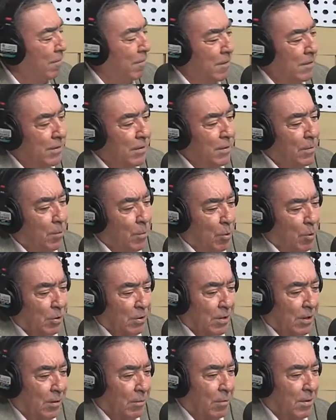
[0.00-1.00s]
fazendo
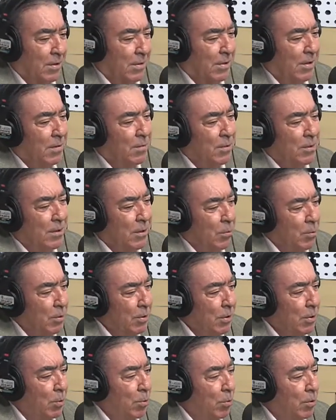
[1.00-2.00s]
pós-graduação, essa
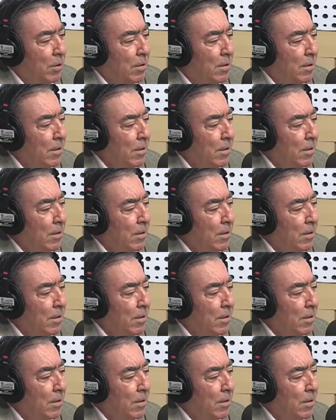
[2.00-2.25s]
coisa toda.